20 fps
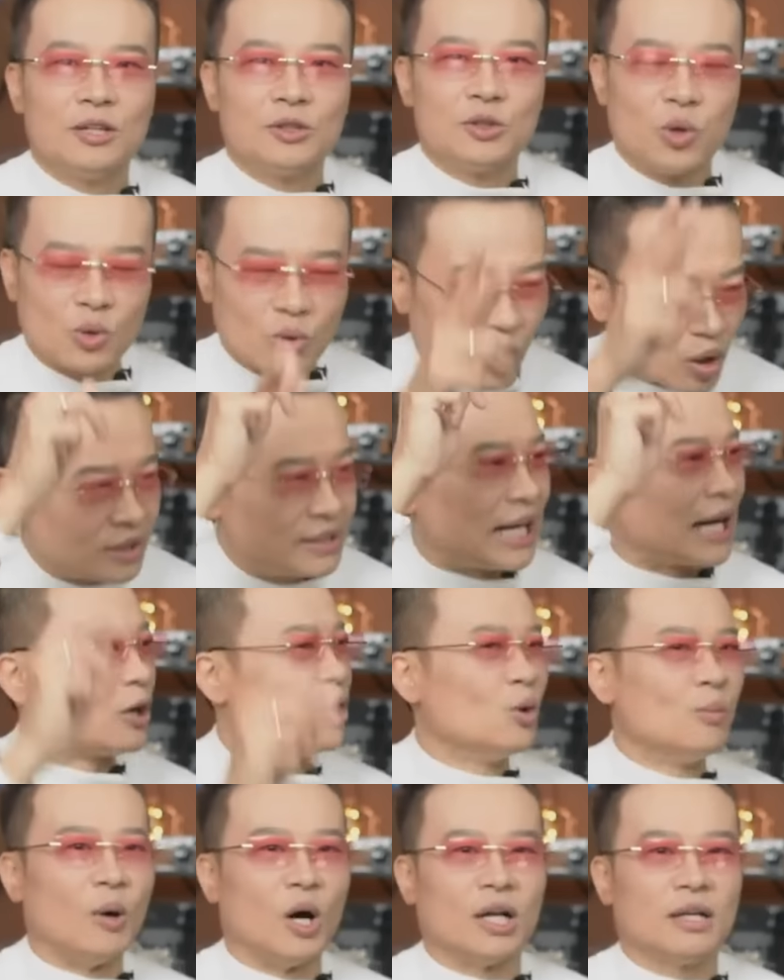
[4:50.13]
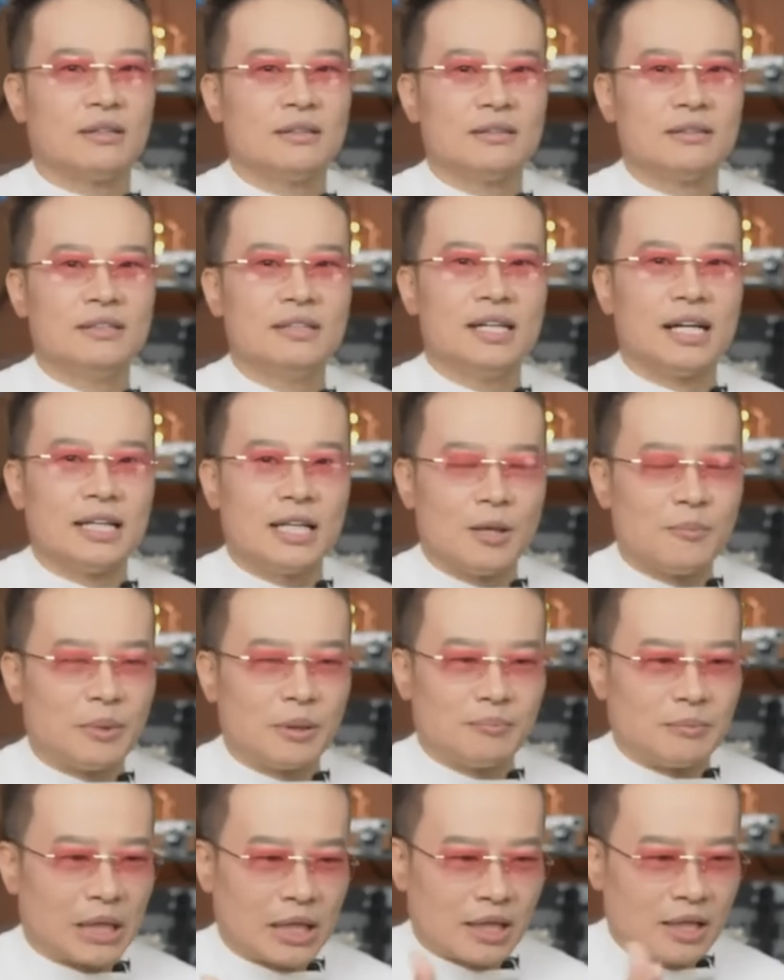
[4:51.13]
ทุกคนอยากรู้หมด เรื่องนี้มั
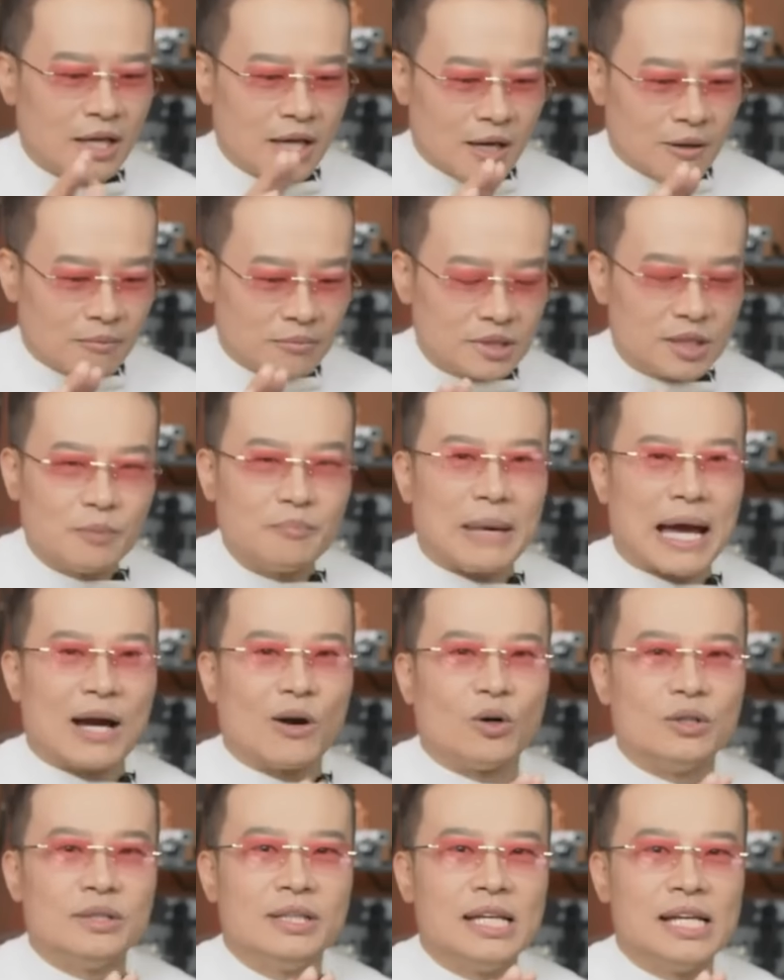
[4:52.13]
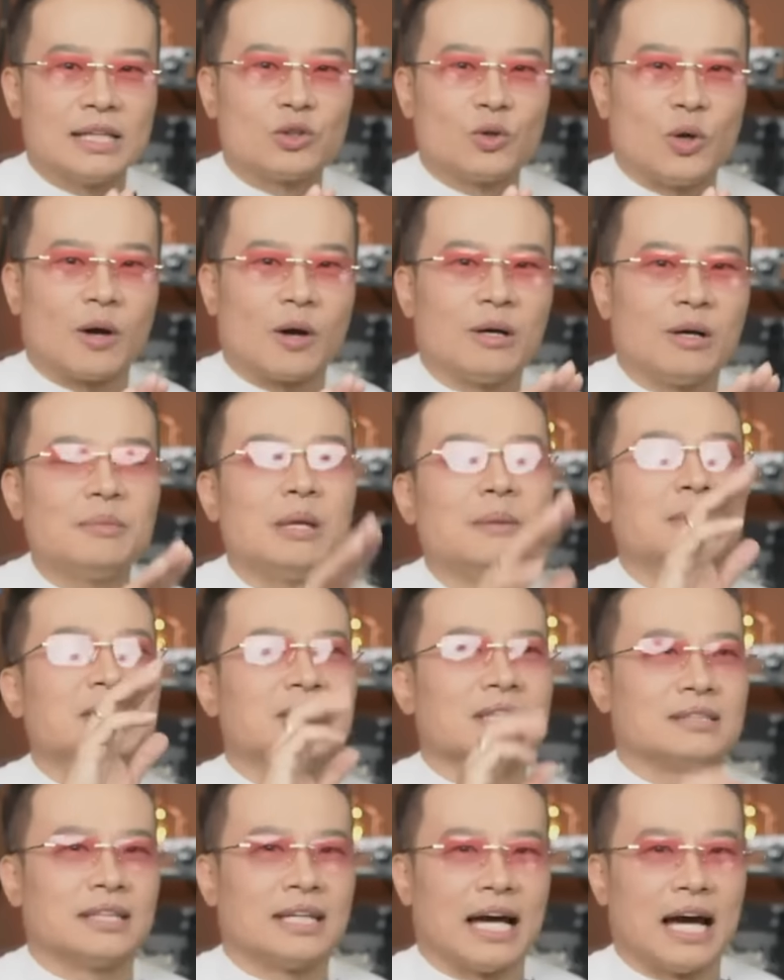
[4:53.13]
นไม่ถึงแม้คนที่เรียกตัวเองว่าไม่มี
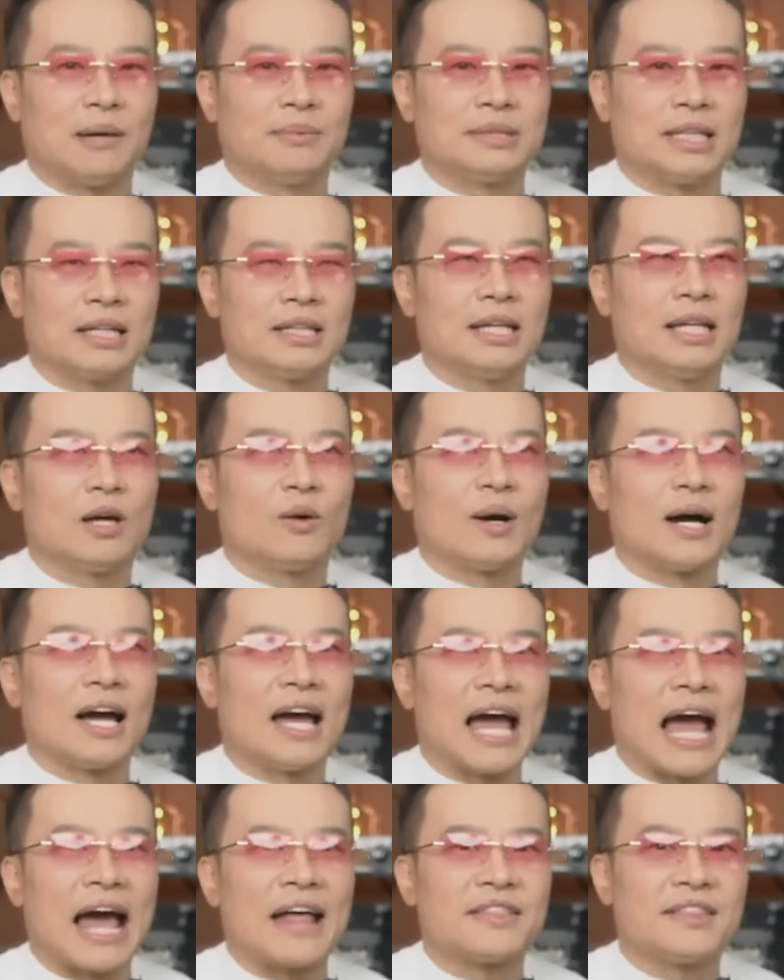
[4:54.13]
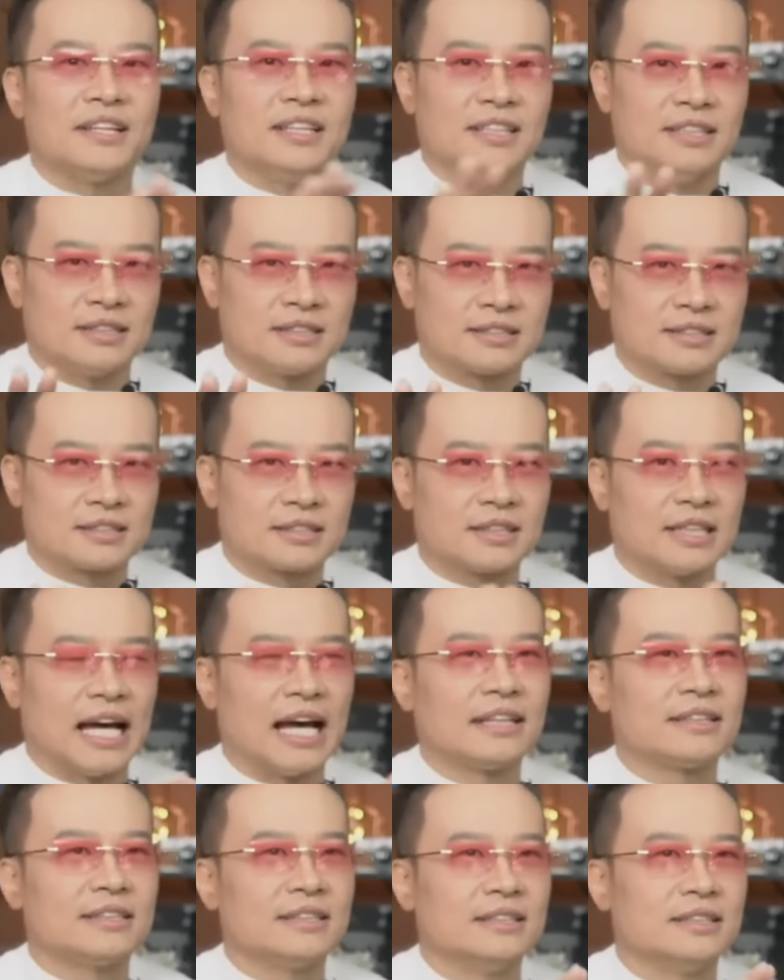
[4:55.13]
ศาสนาภาษาอังกฤษเรียกว่า atheist
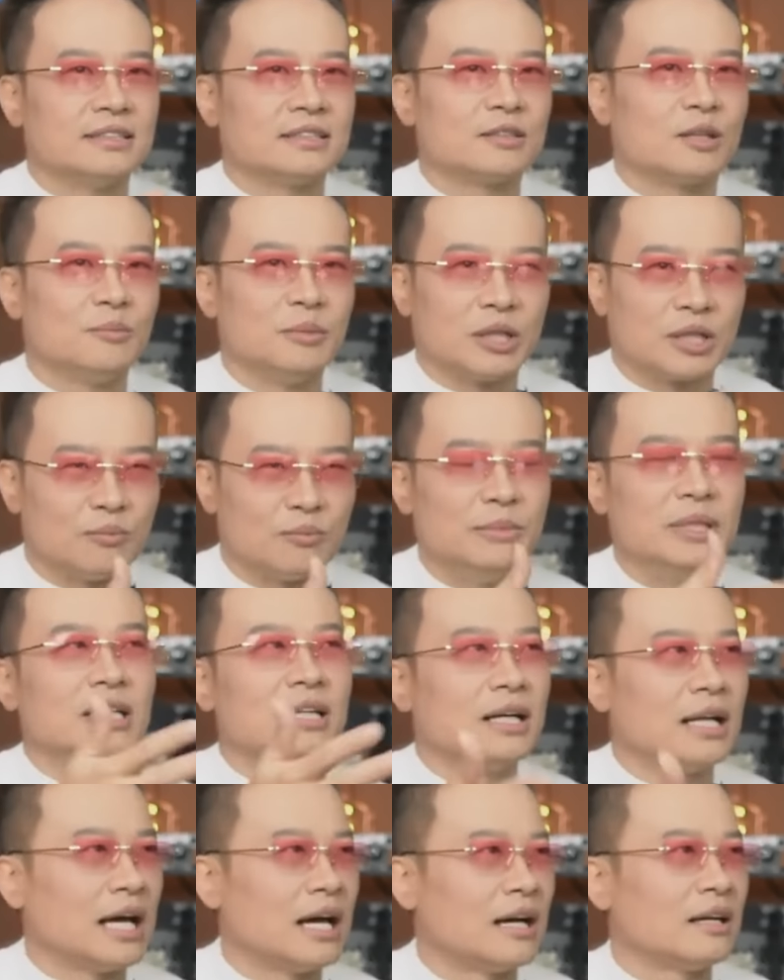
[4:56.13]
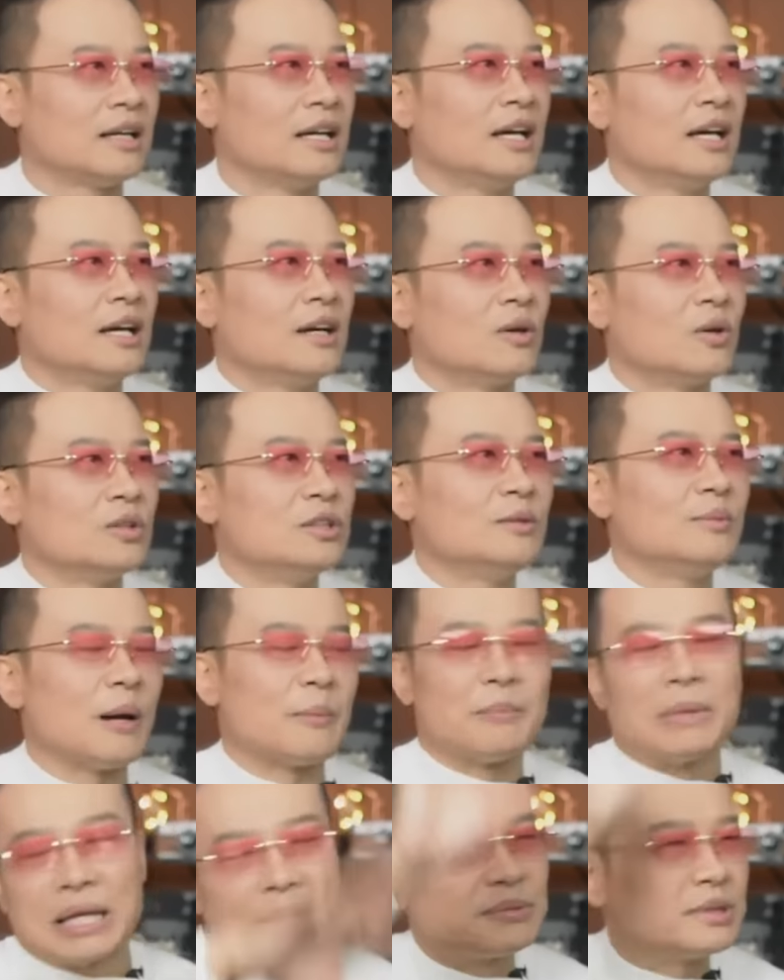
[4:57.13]
atheist ก็มีมีเยอะละ คนที่แบบ
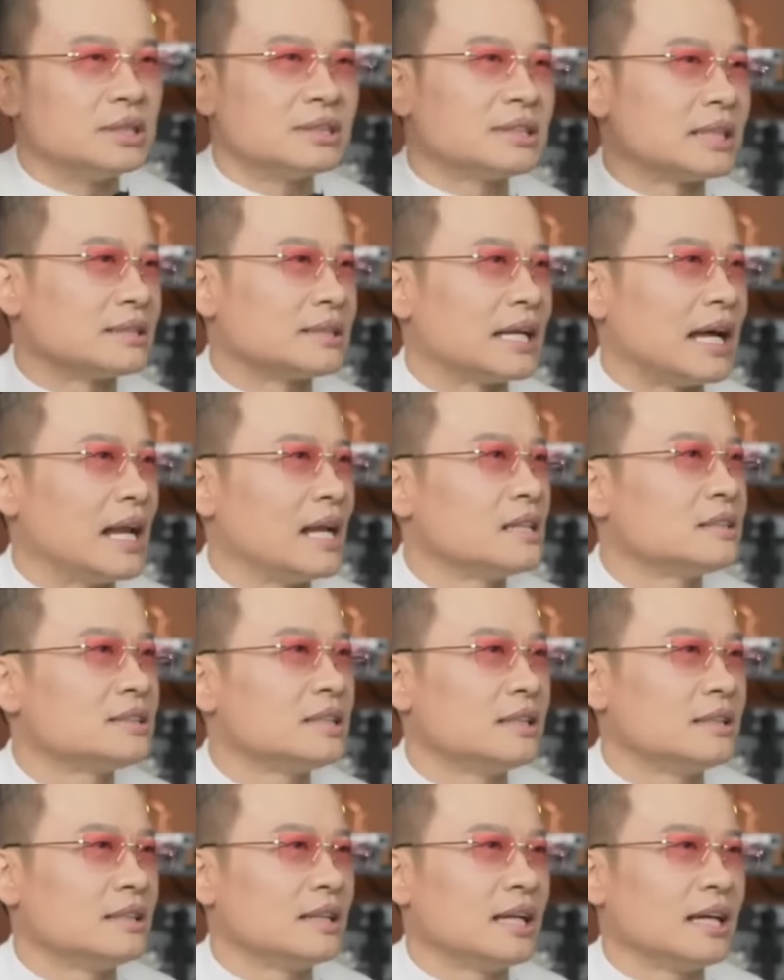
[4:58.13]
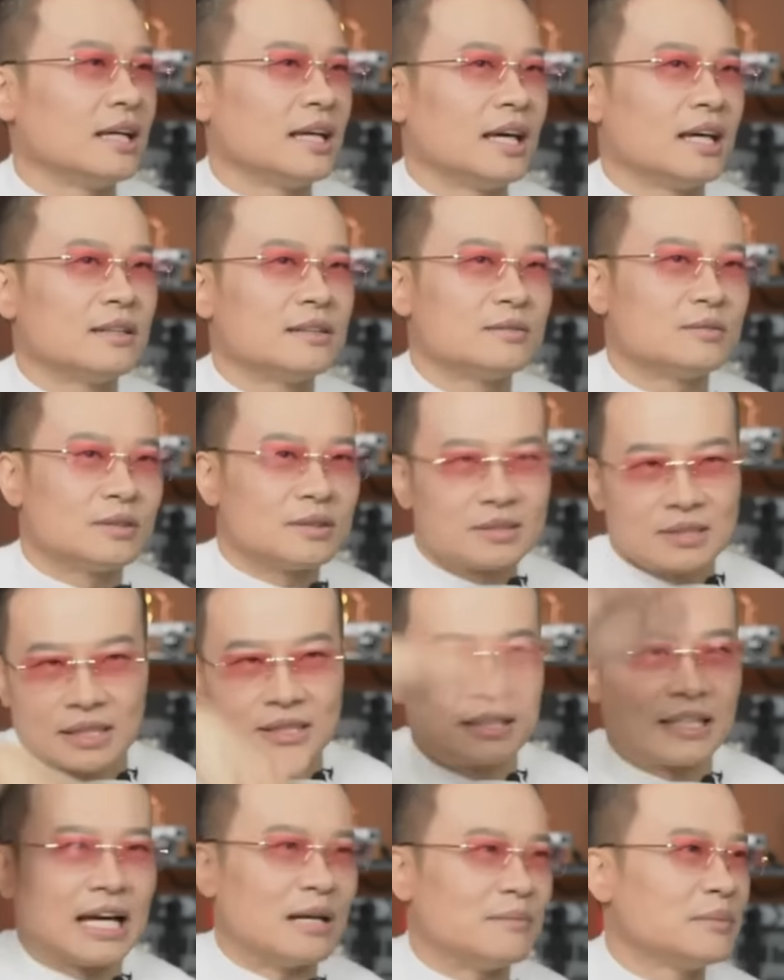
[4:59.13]
ไม่นับถือศาสนาทั้งสิ้นอะไรเงี้ยศาส
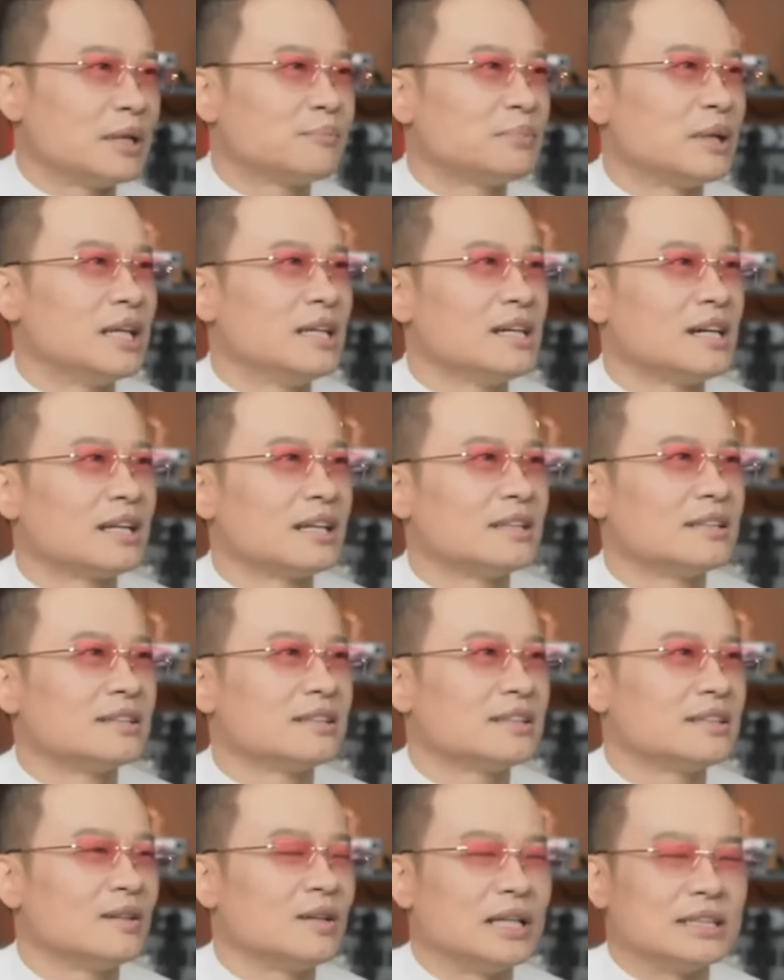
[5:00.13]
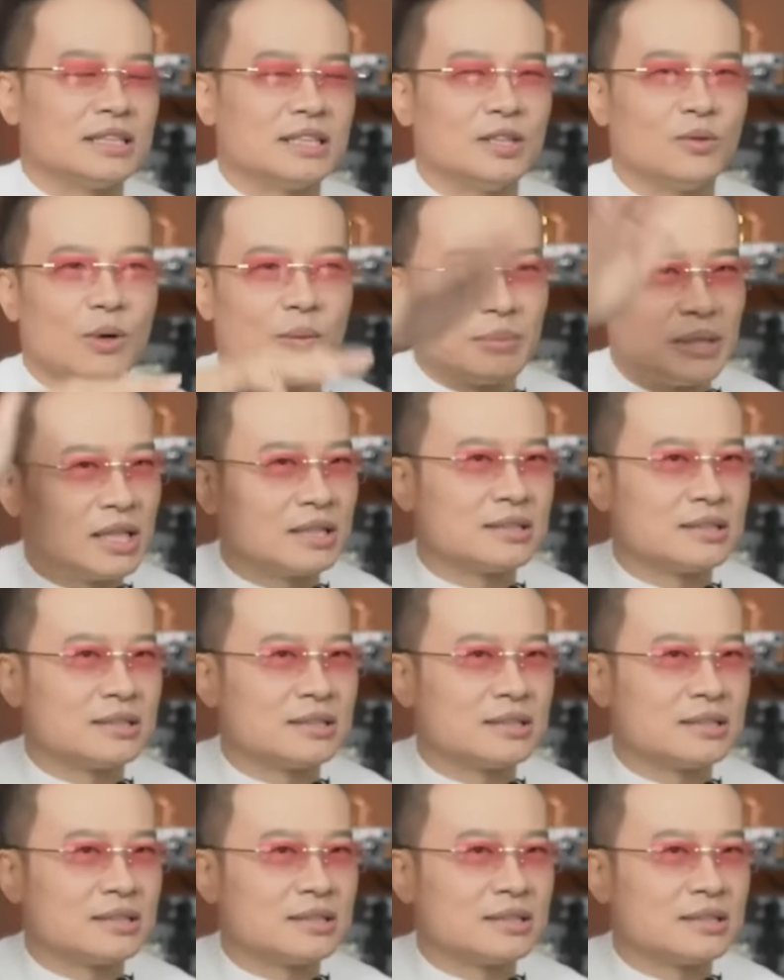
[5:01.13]
นาไม่เป็นเรื่องเขาอาจจะคิดว่าเป็นเรื่อ